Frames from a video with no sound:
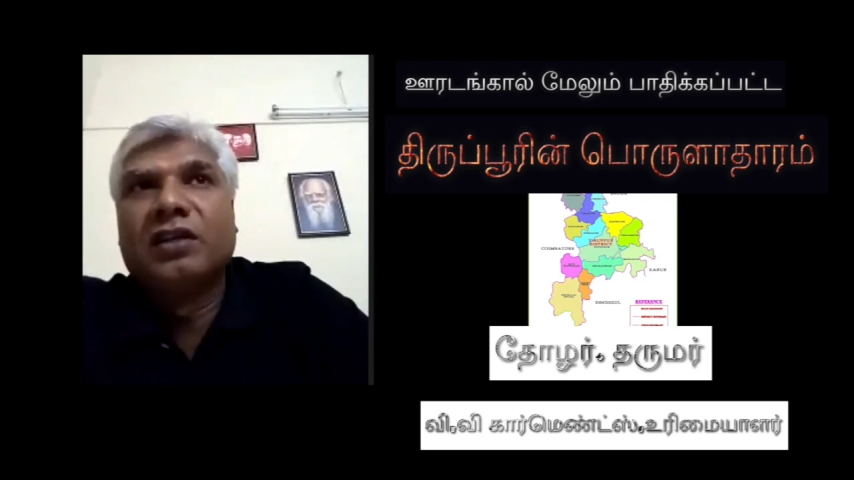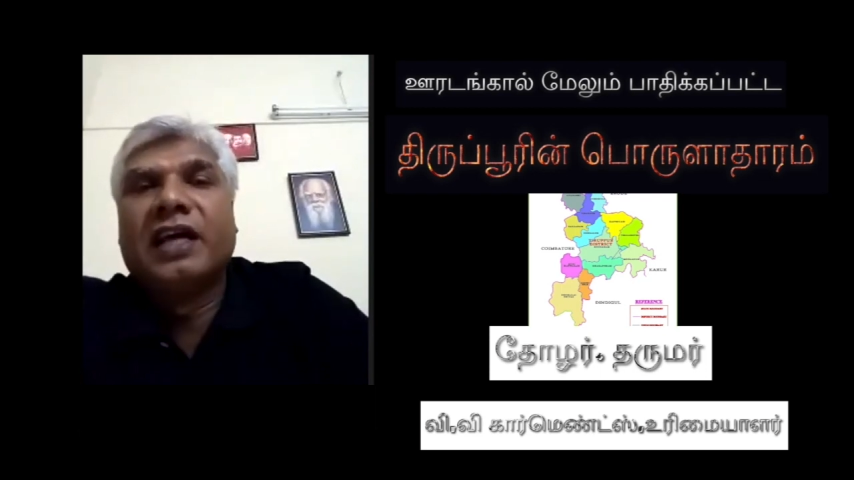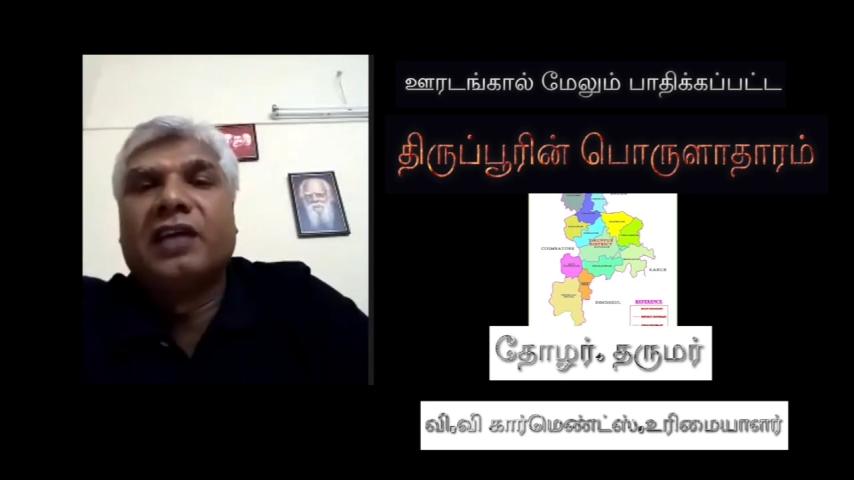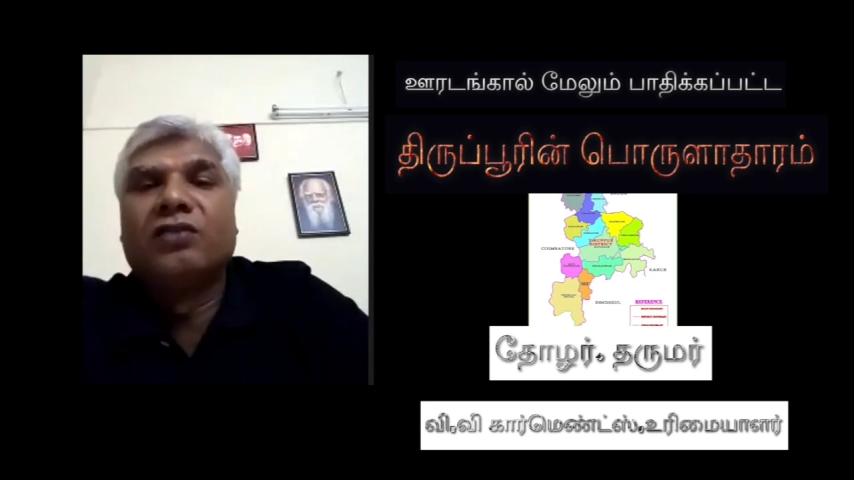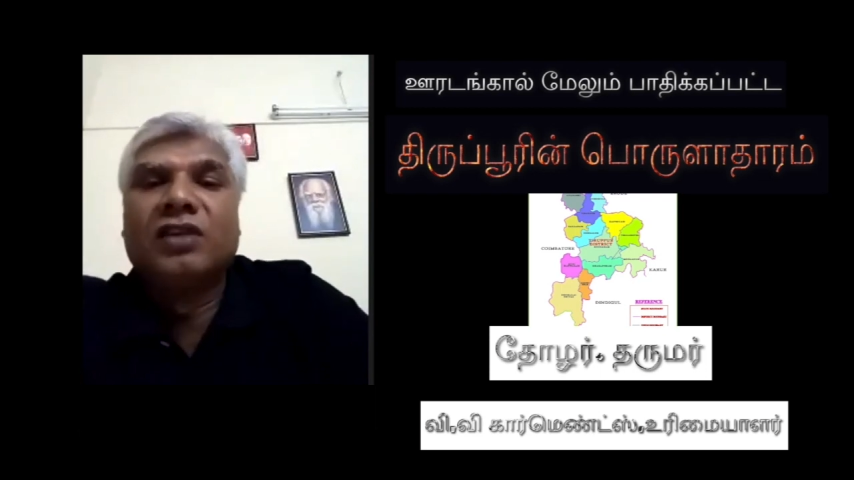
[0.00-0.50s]
இல்ல
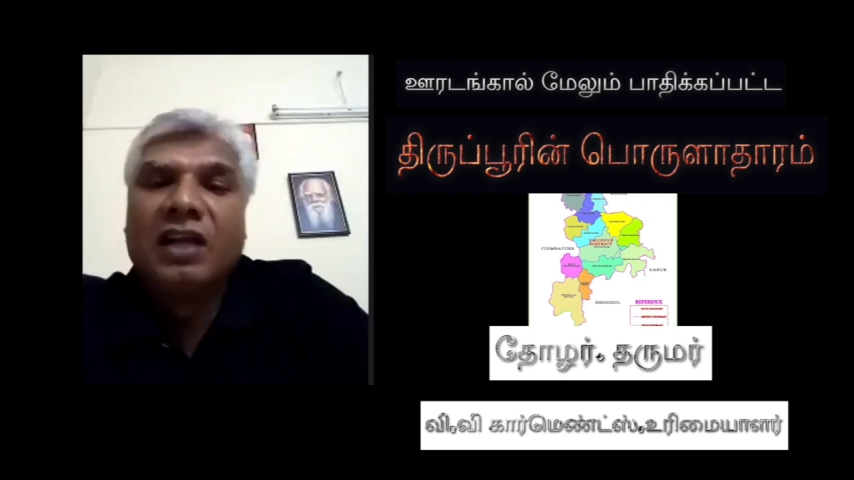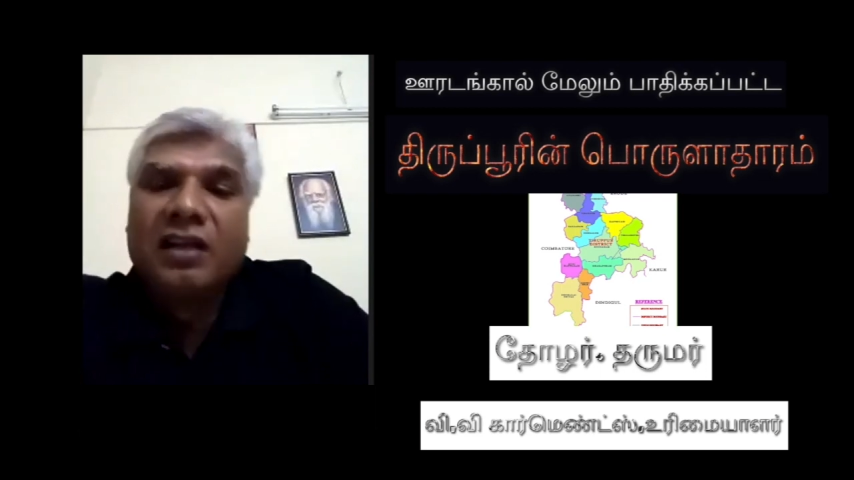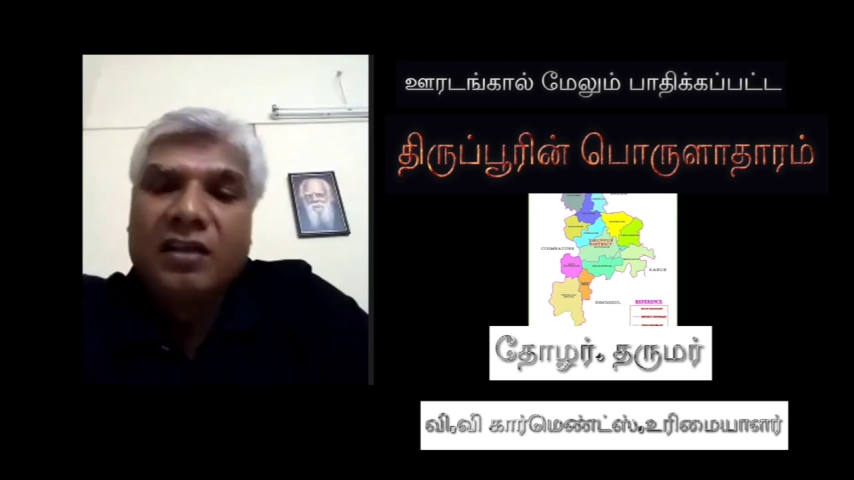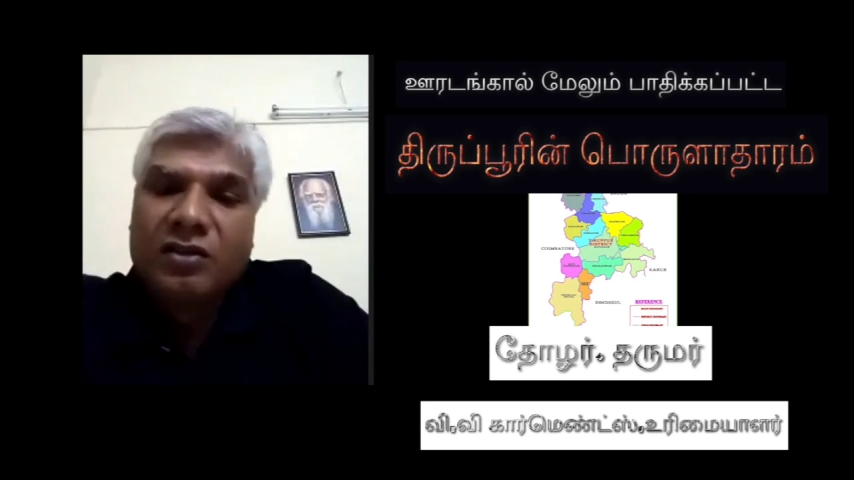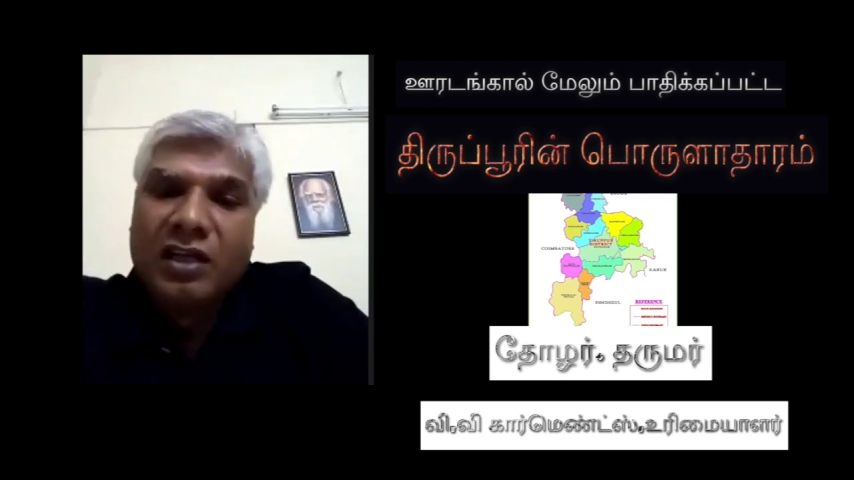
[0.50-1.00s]
அறுபது
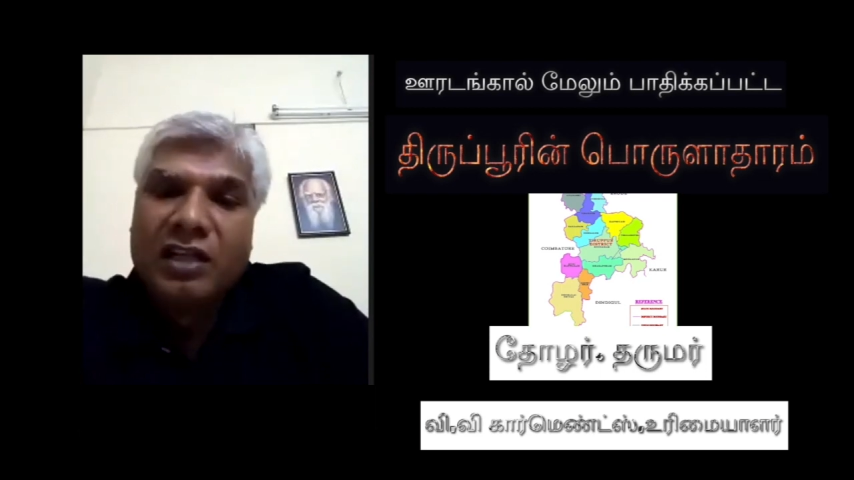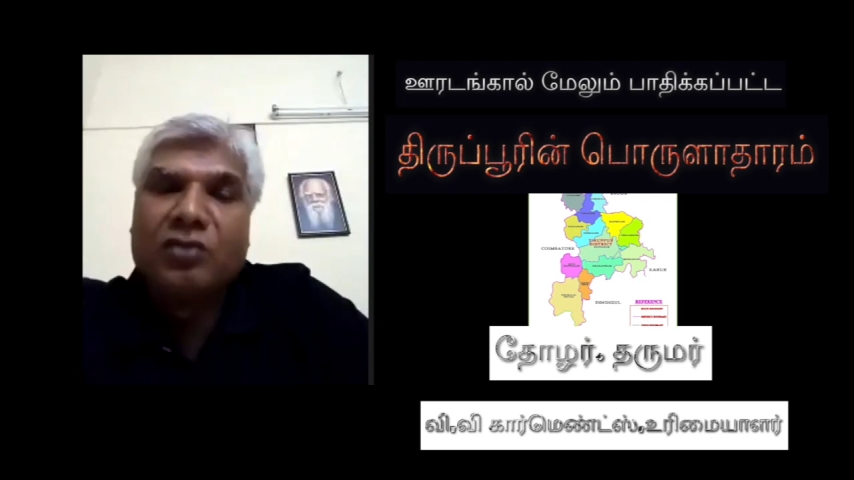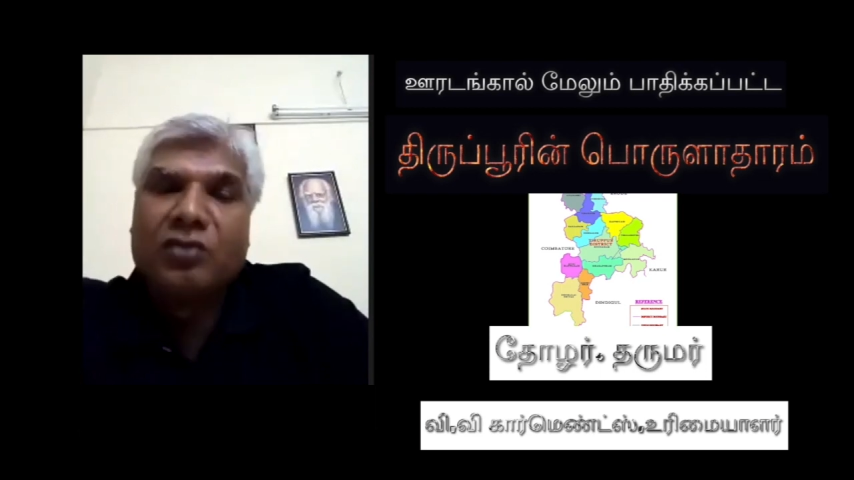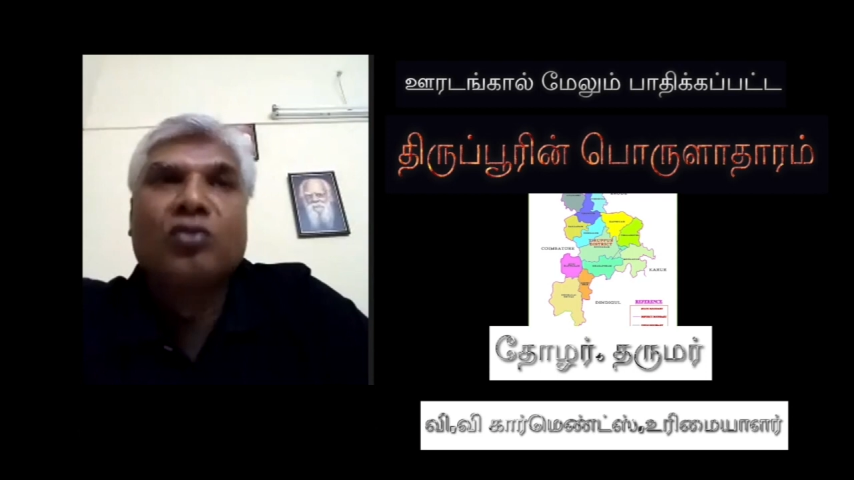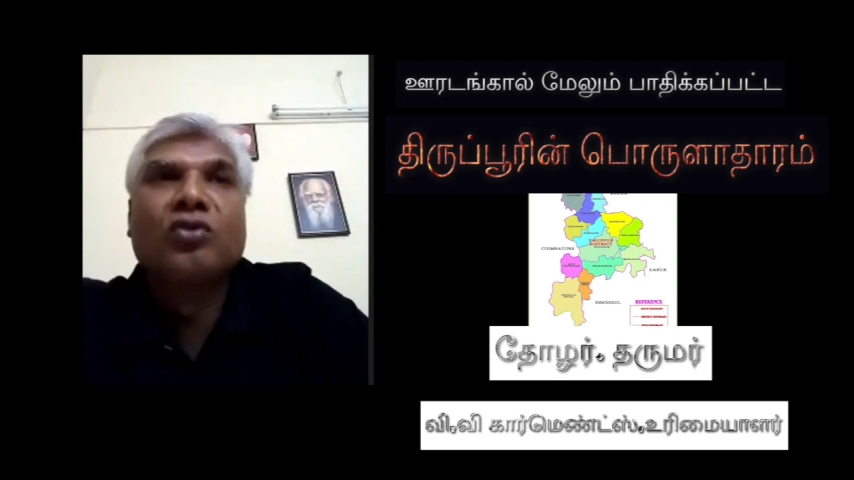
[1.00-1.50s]
நாள் இருக்கும் இல்ல
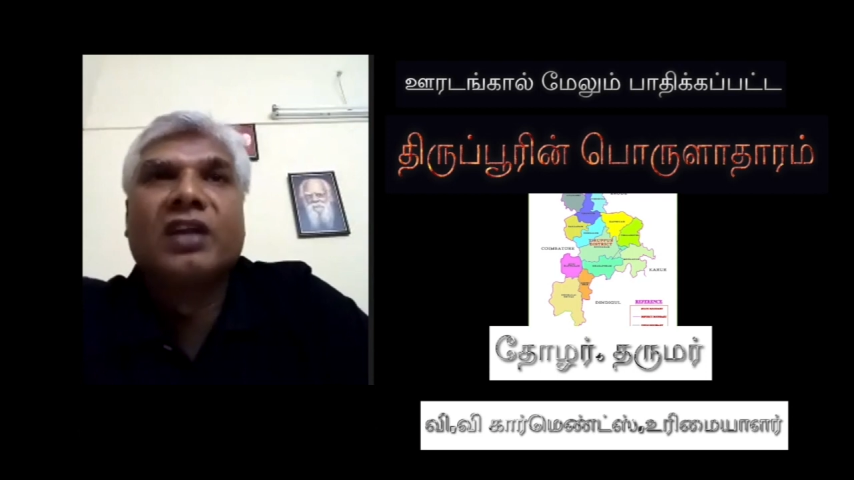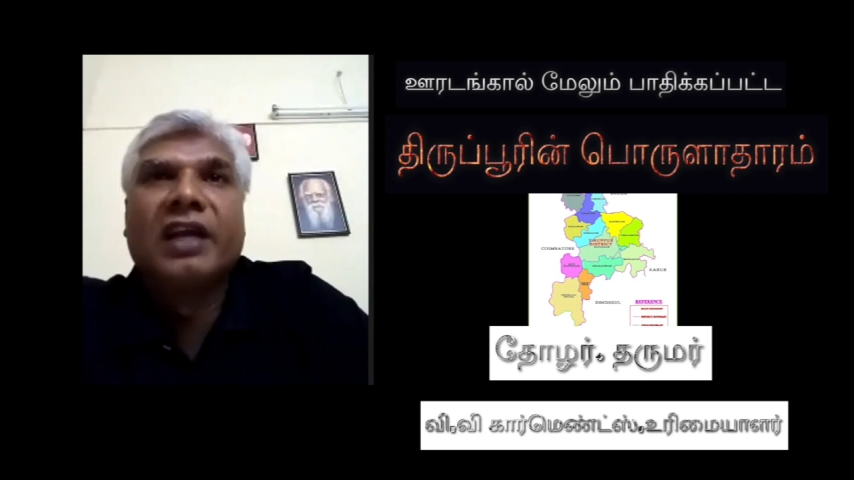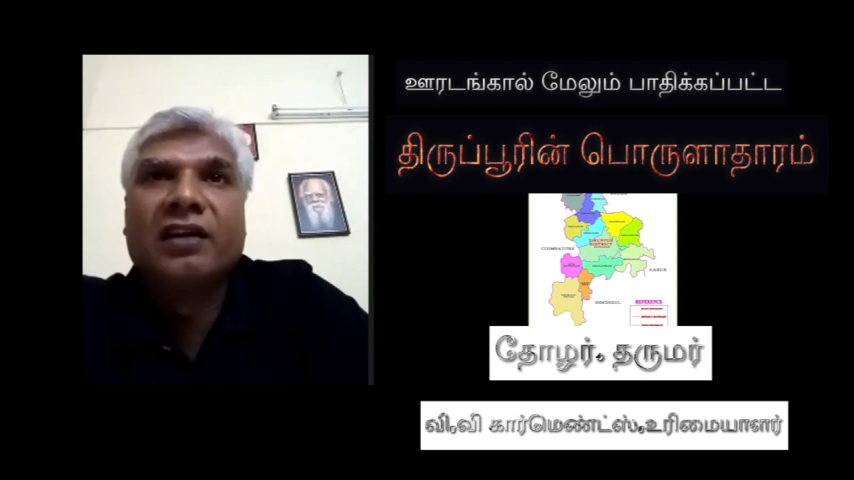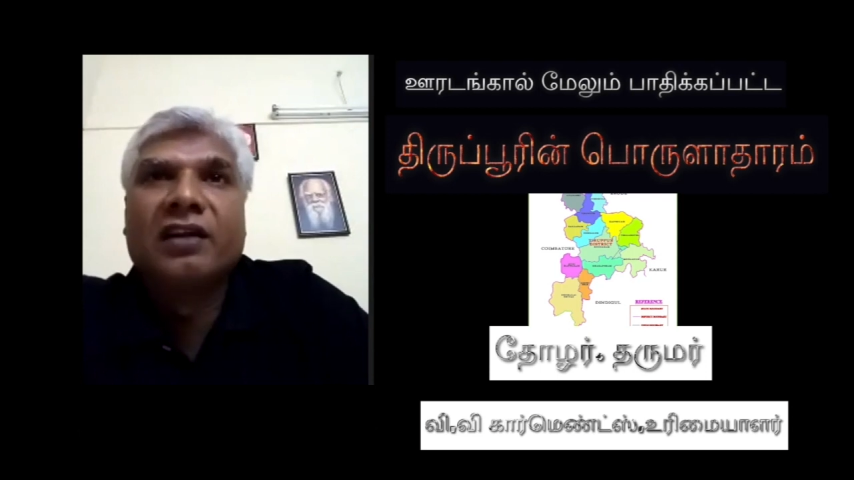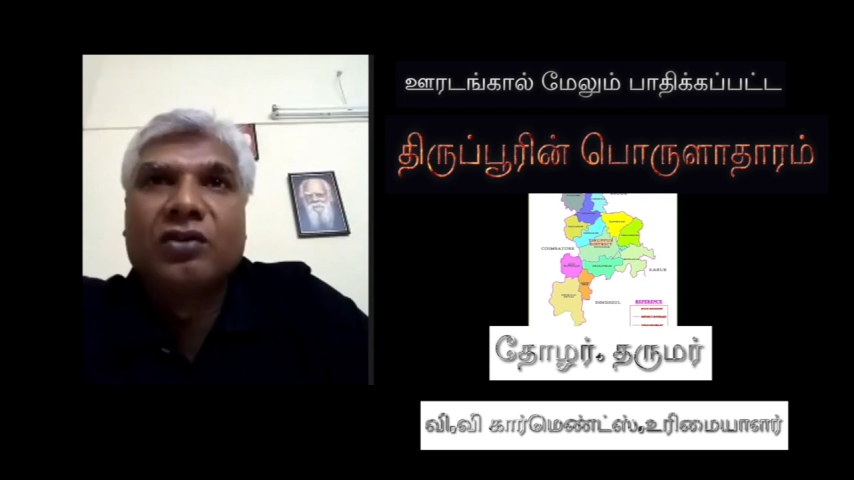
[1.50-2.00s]
தொண்ணூறு
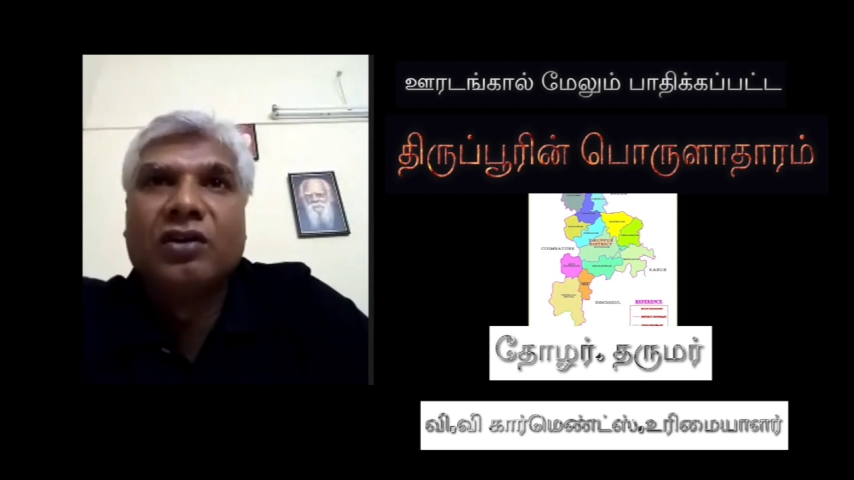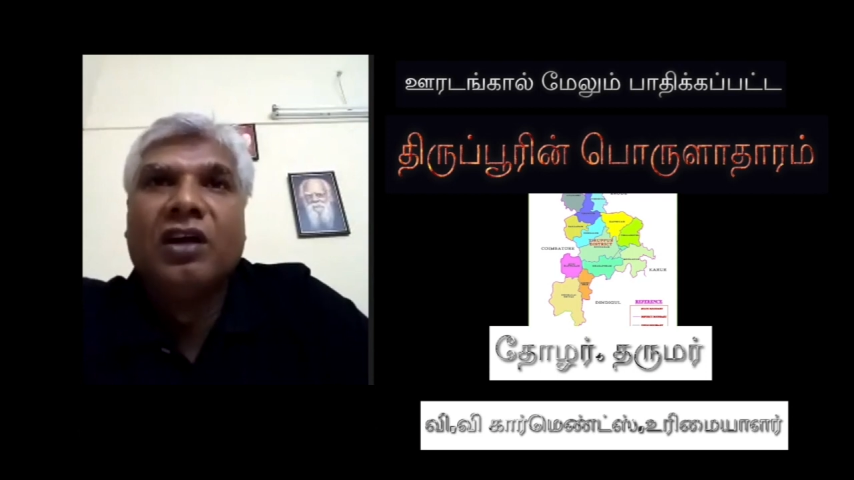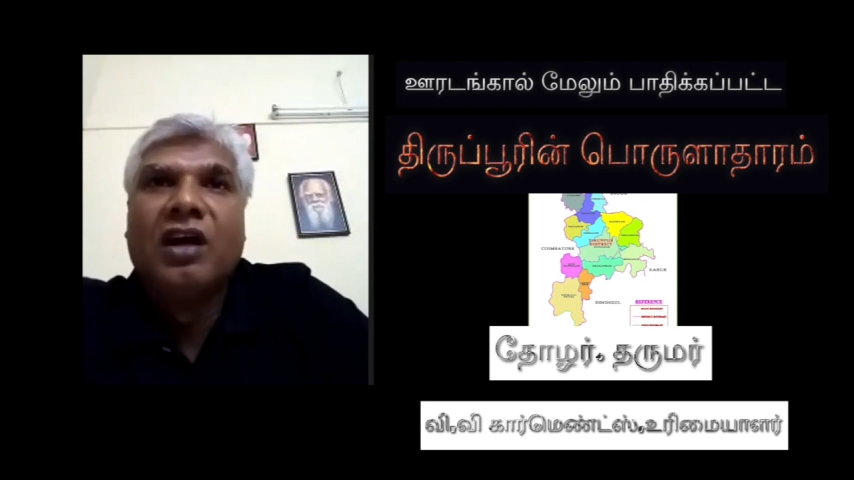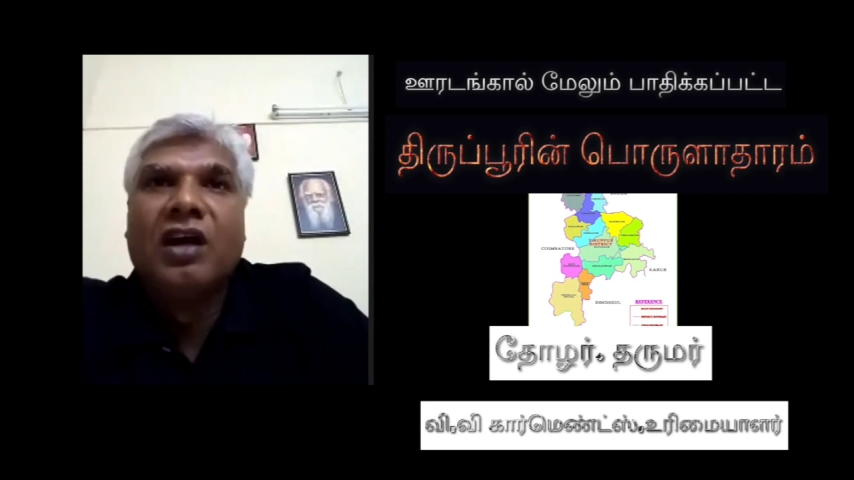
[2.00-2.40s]
நாள் இருக்கும்